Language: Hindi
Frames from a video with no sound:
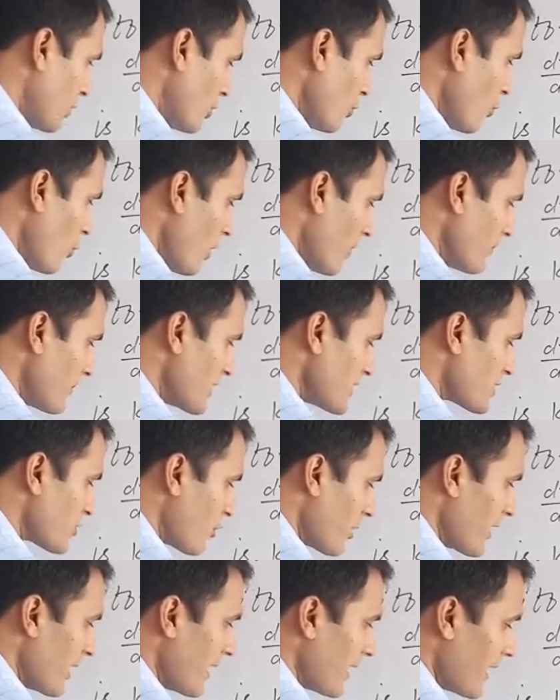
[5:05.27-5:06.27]
u हम
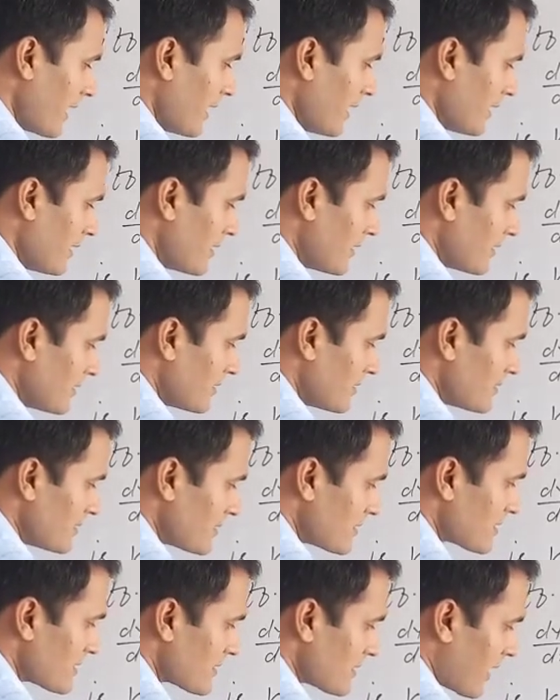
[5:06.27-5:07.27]
किसको ले लेंगे
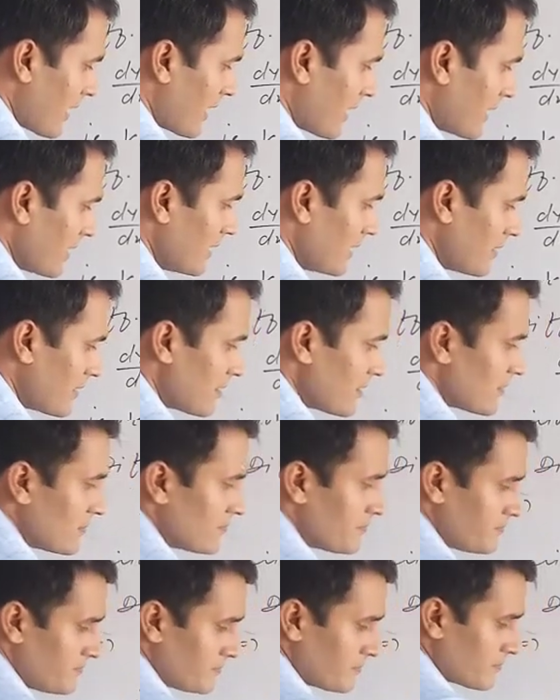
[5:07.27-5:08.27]
साइन
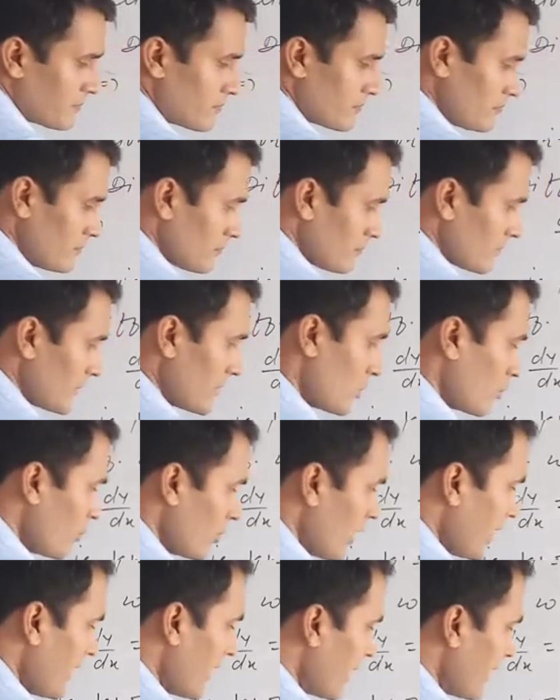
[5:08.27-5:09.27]
को
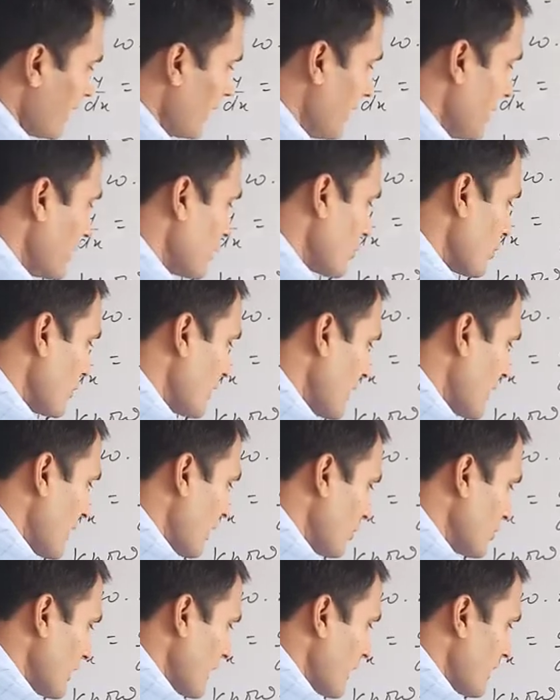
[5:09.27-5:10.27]
ले लेंगे तो ये क्या
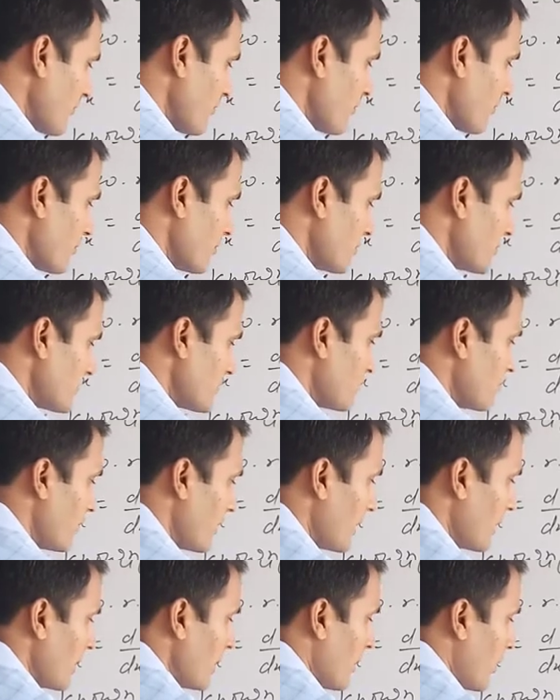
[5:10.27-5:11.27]
हो जाएगा v
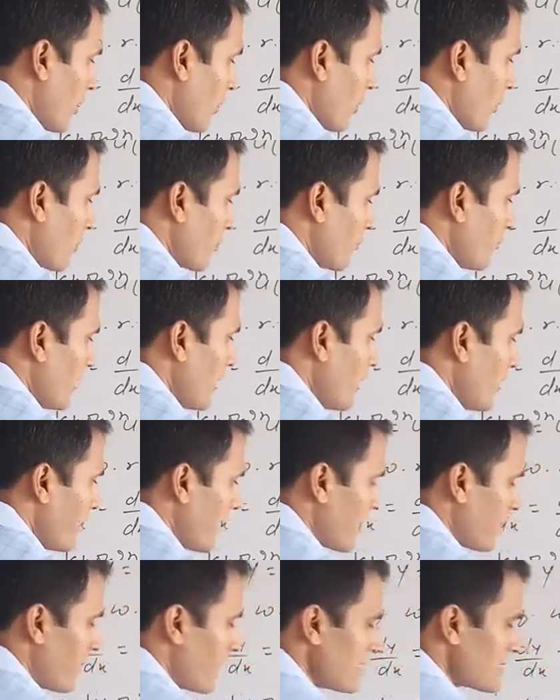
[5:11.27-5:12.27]
और v
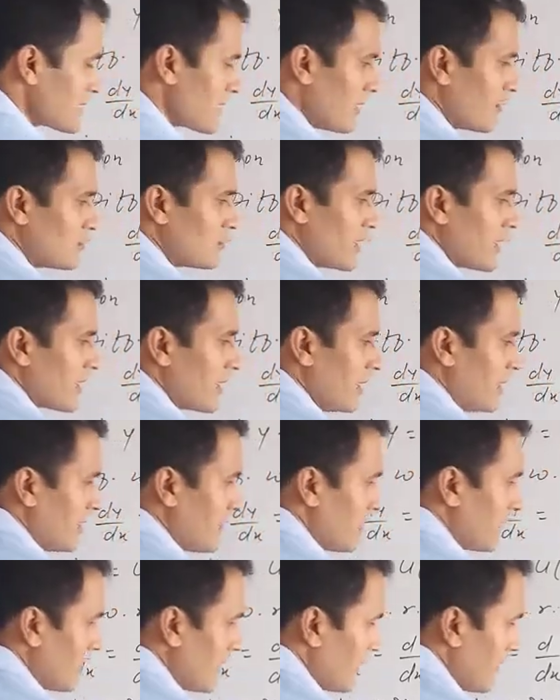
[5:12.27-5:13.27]
हमारे पास क्या हो जाएगा
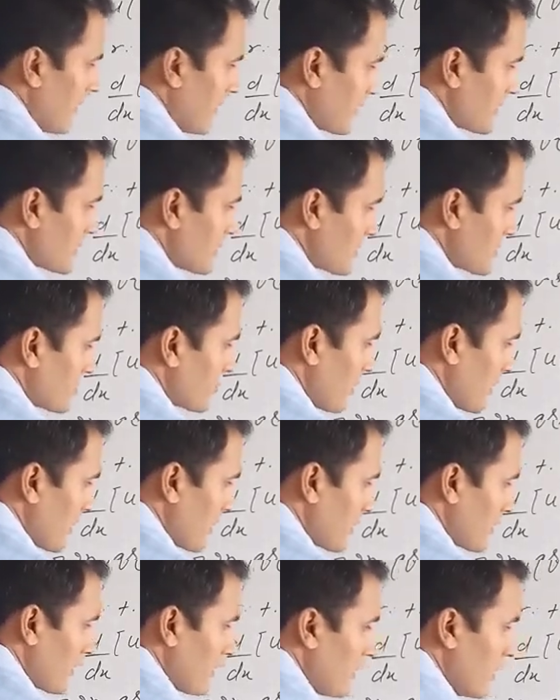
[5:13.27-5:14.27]
एक्स स्क्वायर
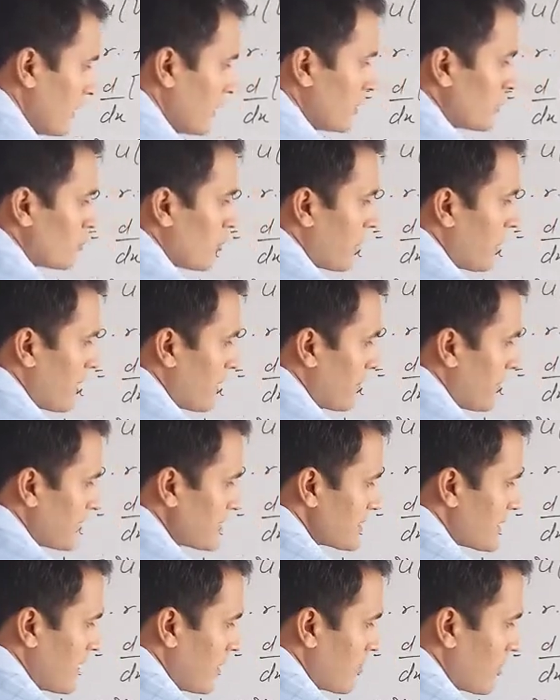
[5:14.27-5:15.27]
तो हमारे
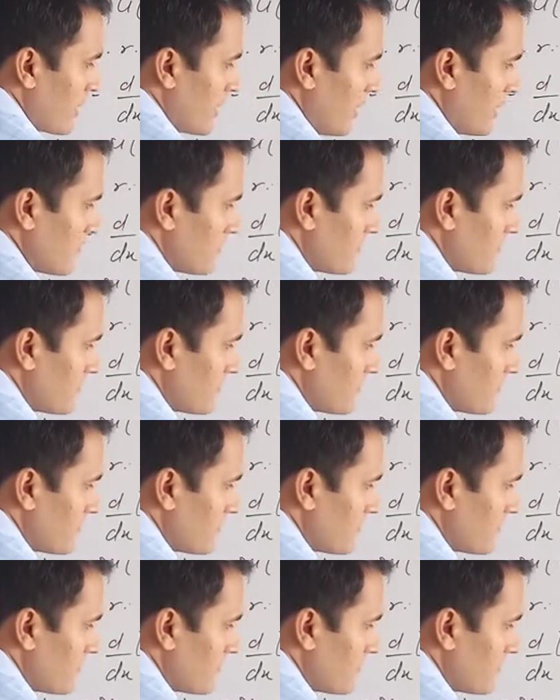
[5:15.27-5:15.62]
पास क्या हो गए